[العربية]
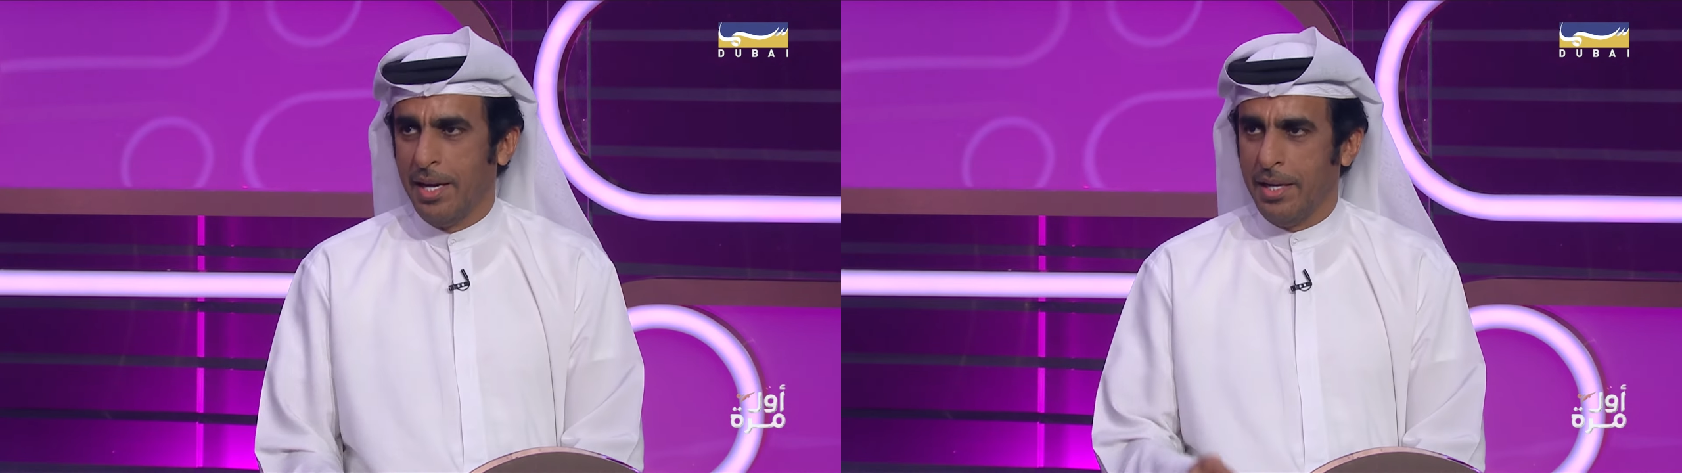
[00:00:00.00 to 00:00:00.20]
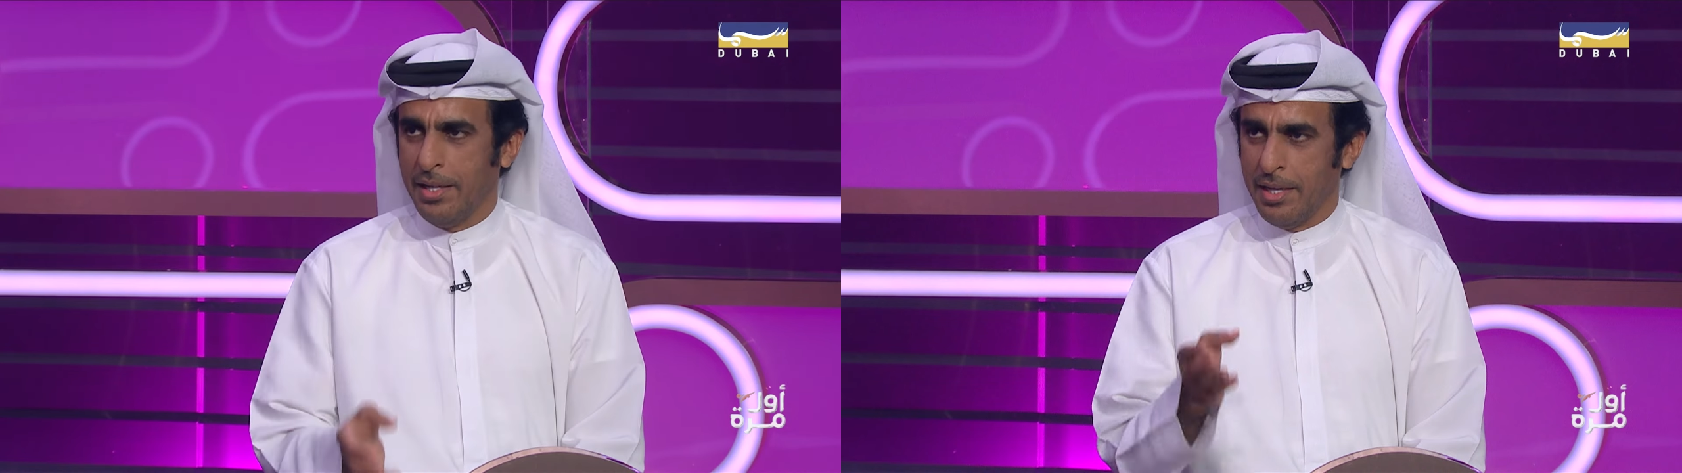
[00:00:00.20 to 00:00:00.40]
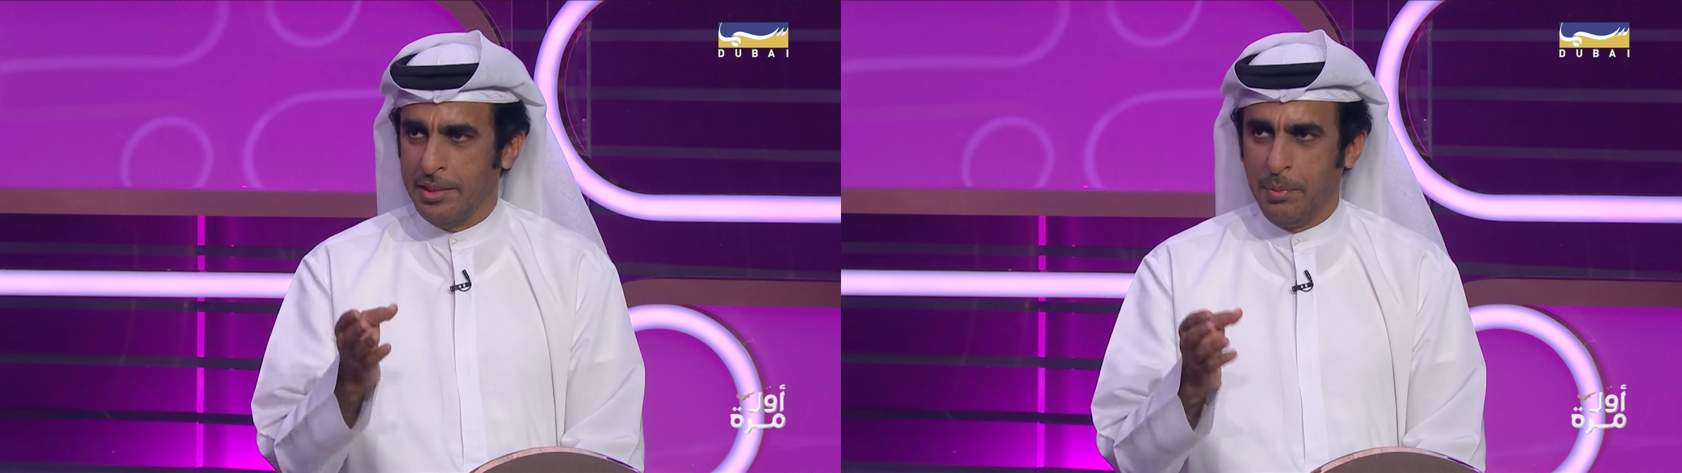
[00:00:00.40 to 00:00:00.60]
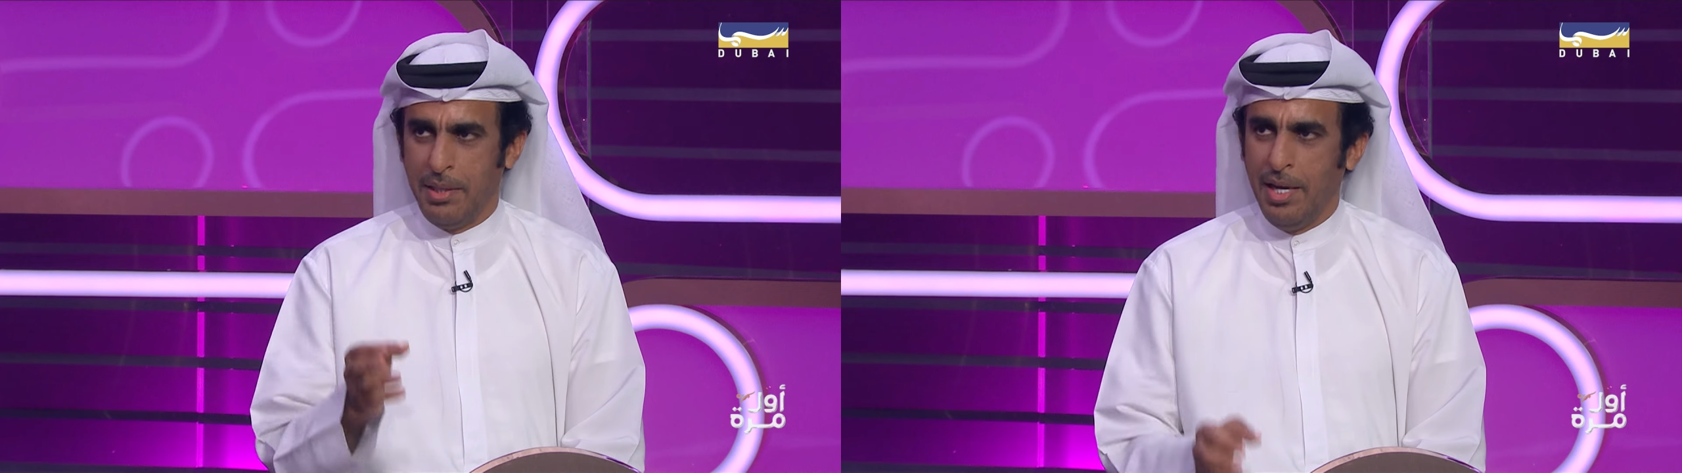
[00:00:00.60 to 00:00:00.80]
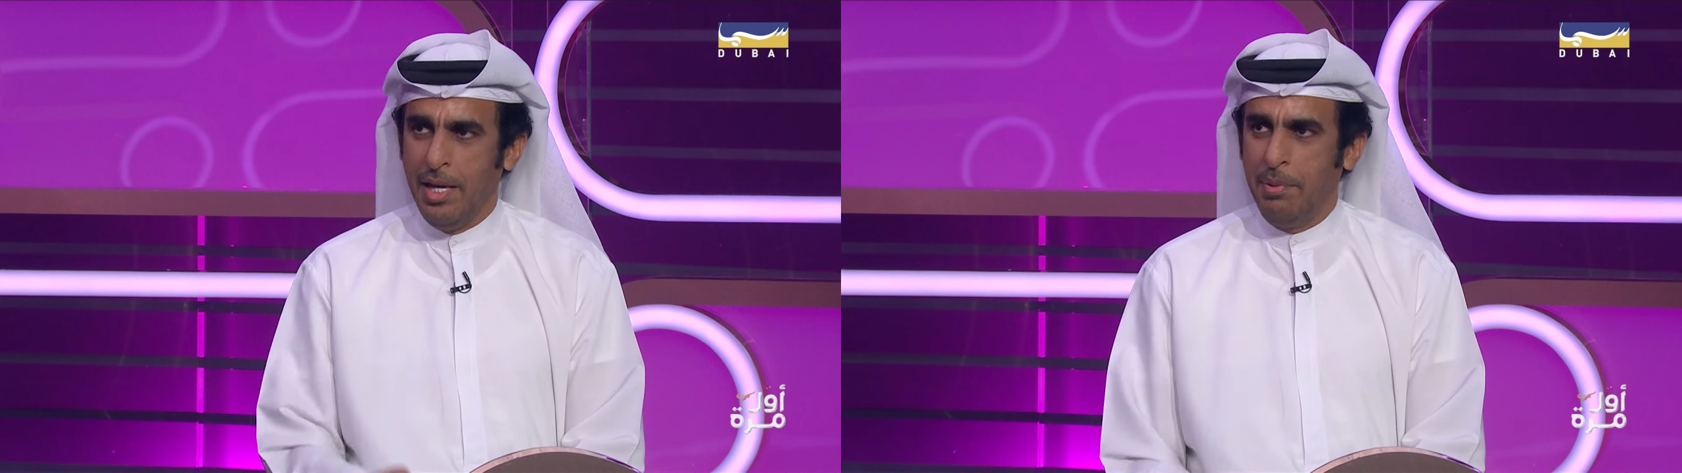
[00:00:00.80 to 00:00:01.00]
راتب
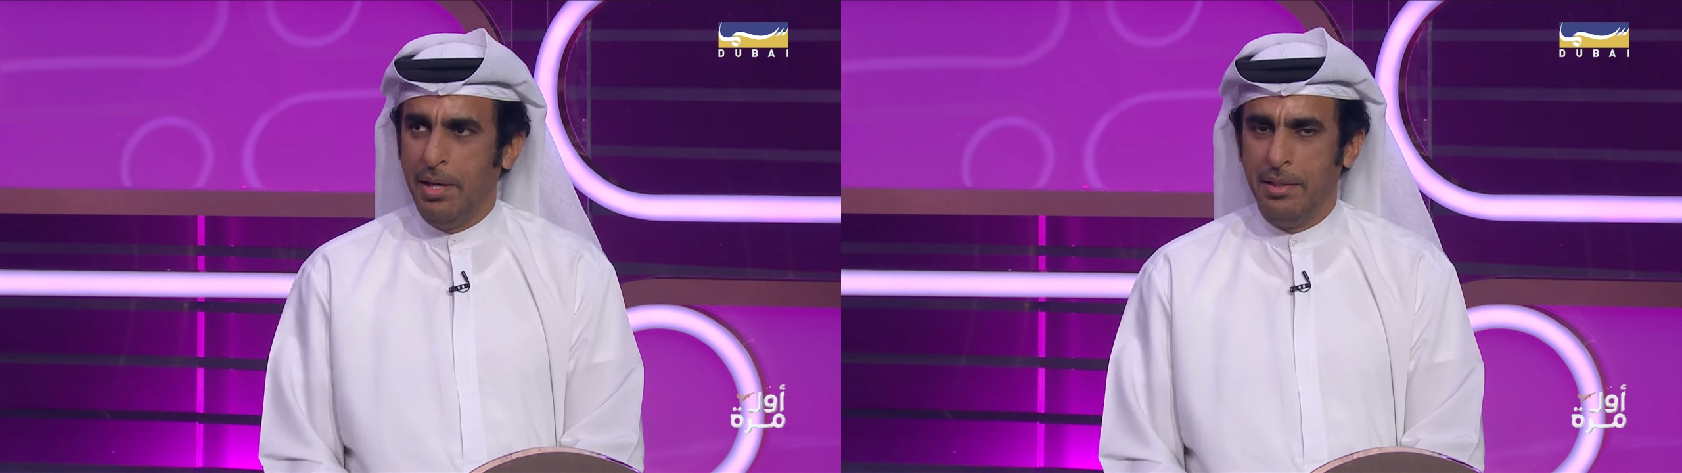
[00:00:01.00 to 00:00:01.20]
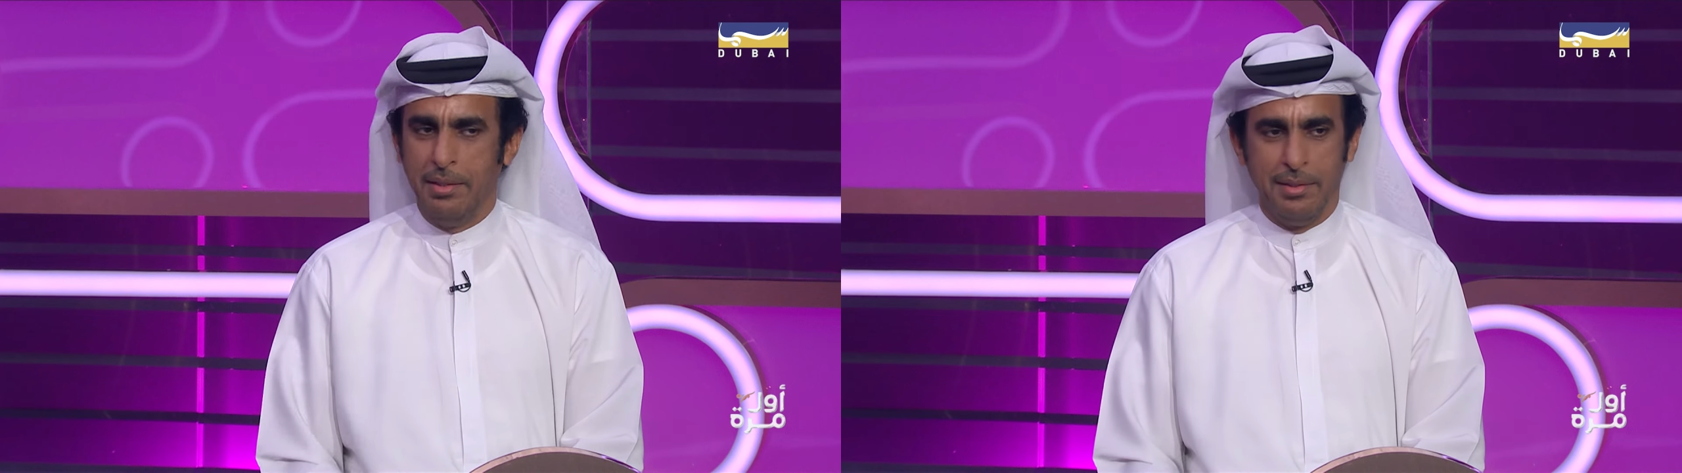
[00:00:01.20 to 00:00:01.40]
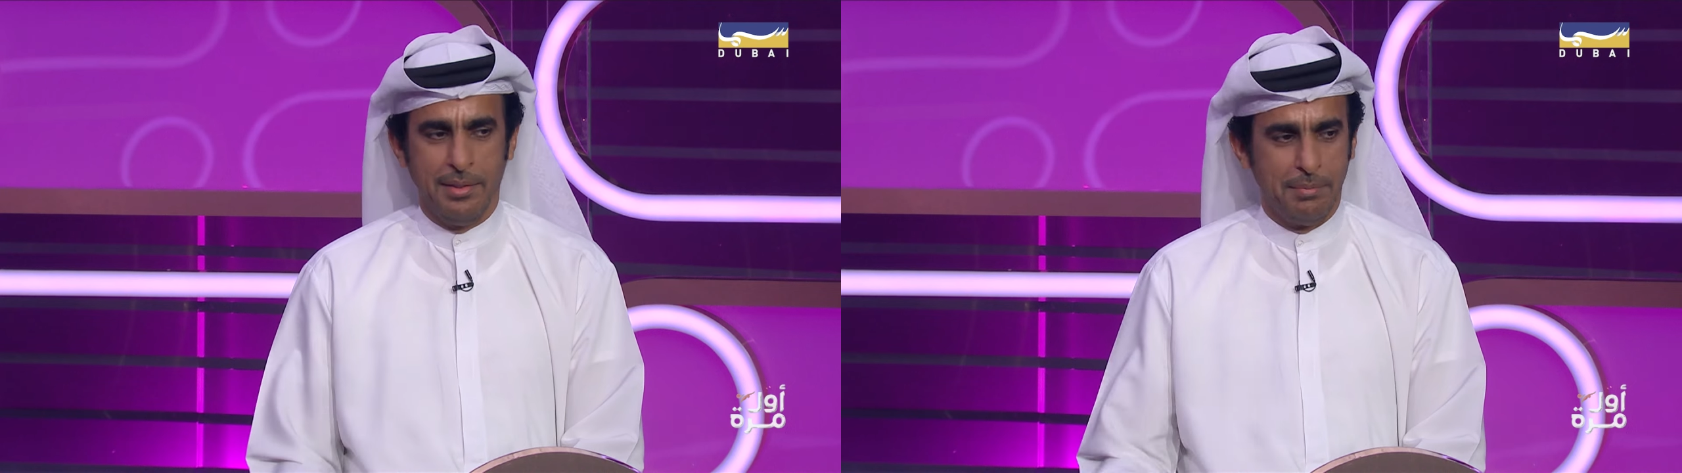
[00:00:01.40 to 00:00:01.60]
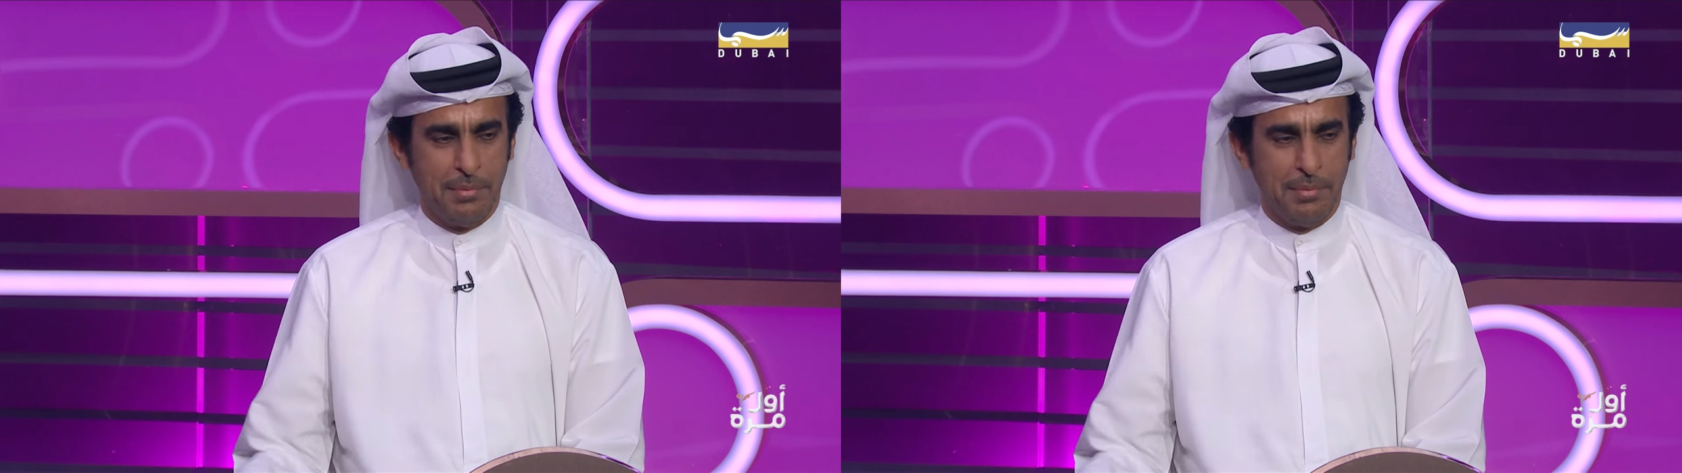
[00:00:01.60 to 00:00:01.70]
اللاعب عن